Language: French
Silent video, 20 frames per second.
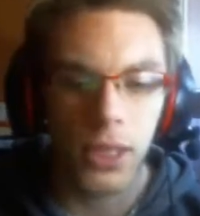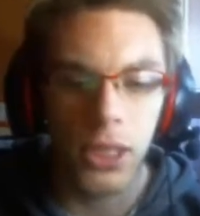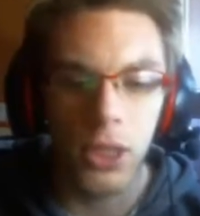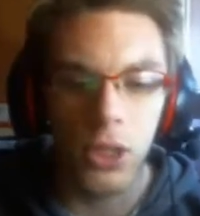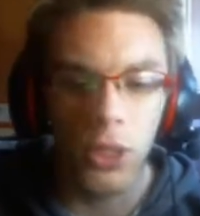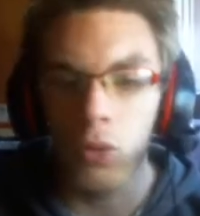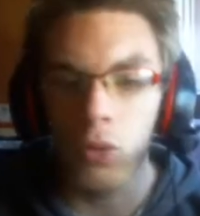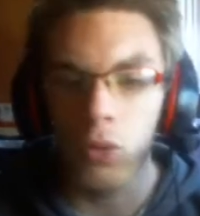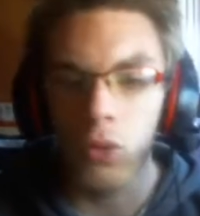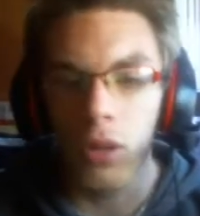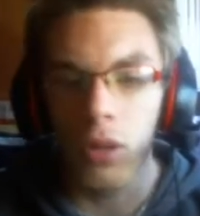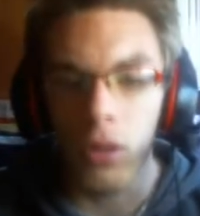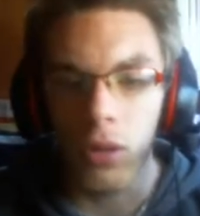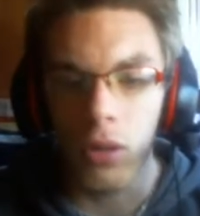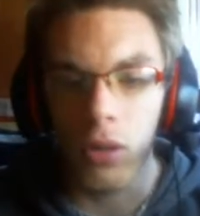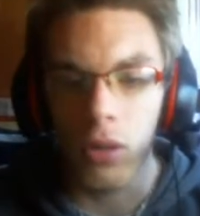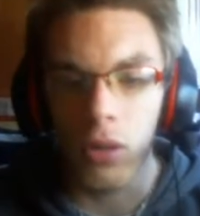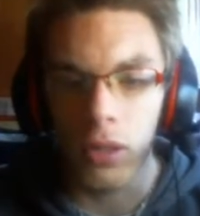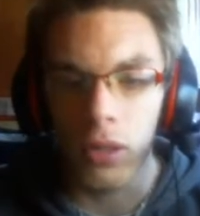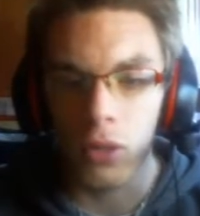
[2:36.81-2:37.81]
Ils sont,
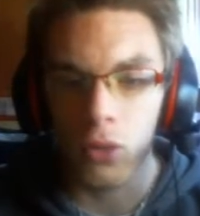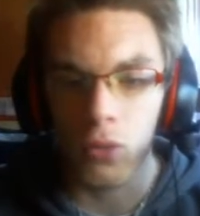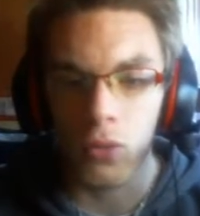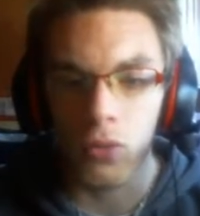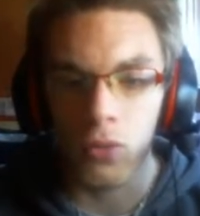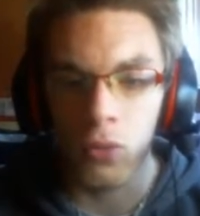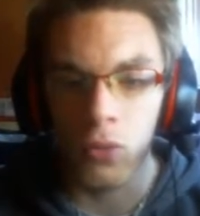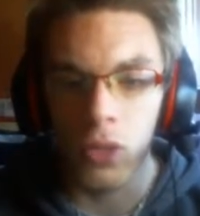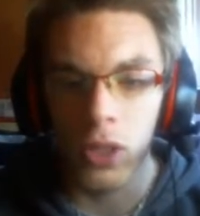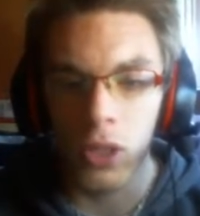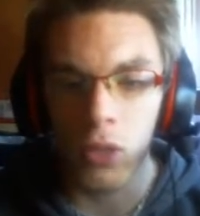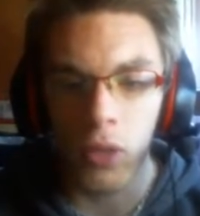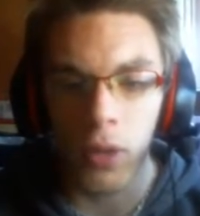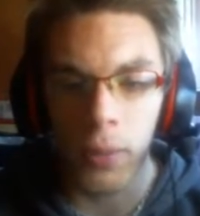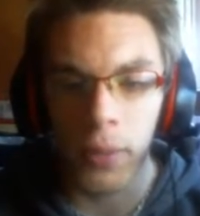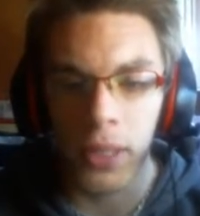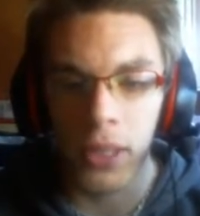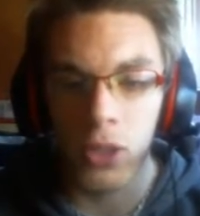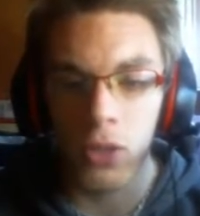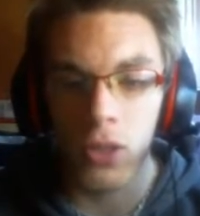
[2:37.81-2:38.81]
euh, ils sont tous les
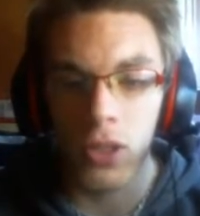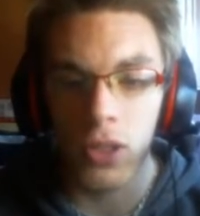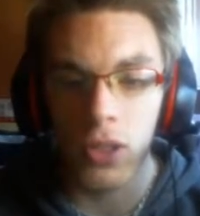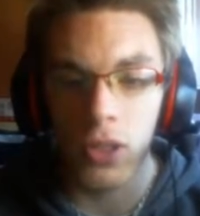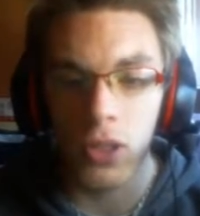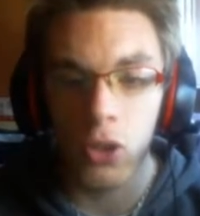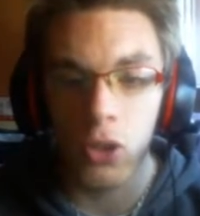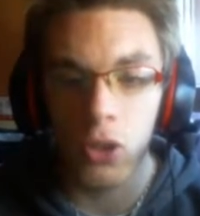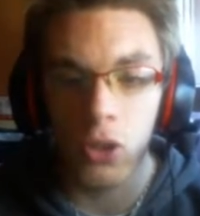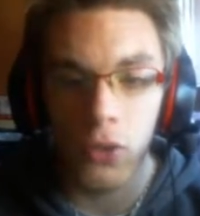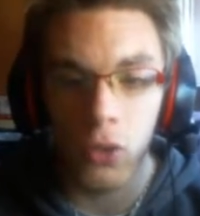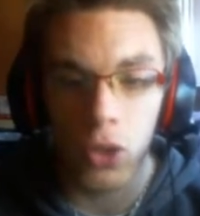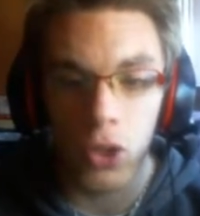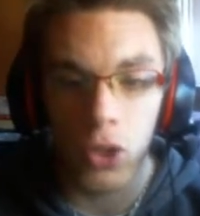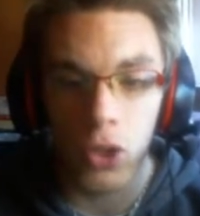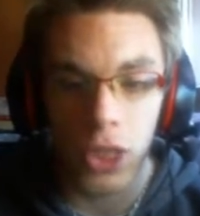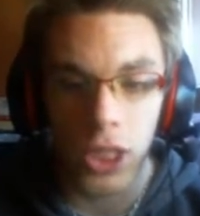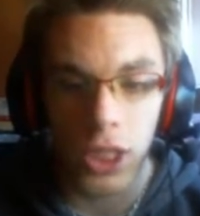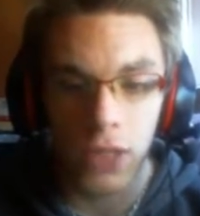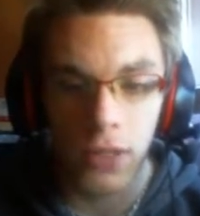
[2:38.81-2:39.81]
trois prisonniers, sauf
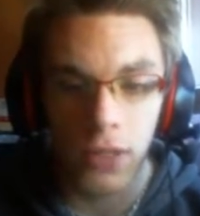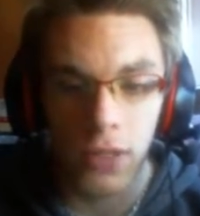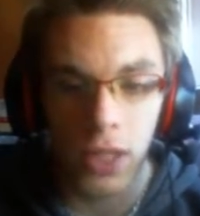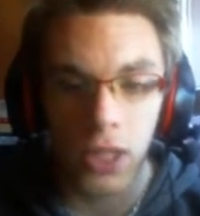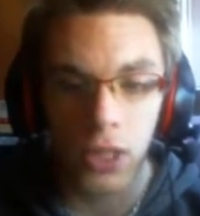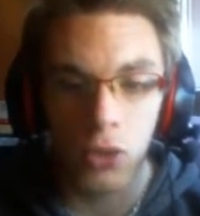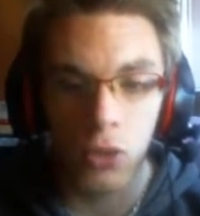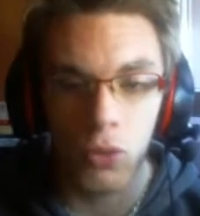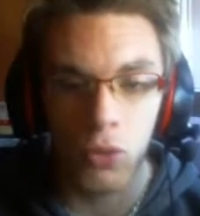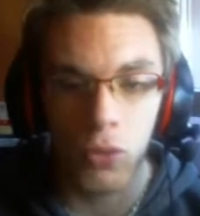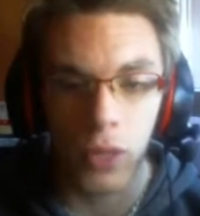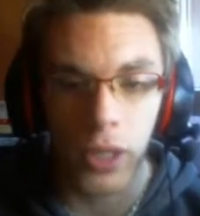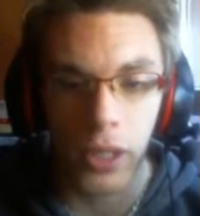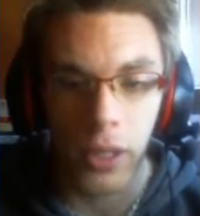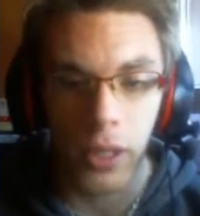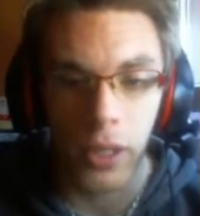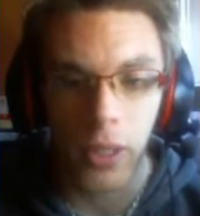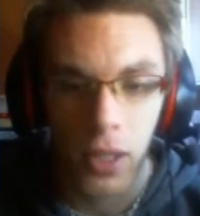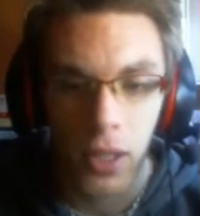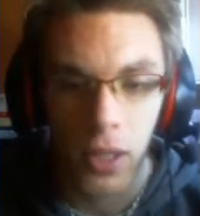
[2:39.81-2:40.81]
Yoshi qui vient les
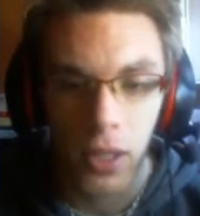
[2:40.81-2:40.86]
secourir.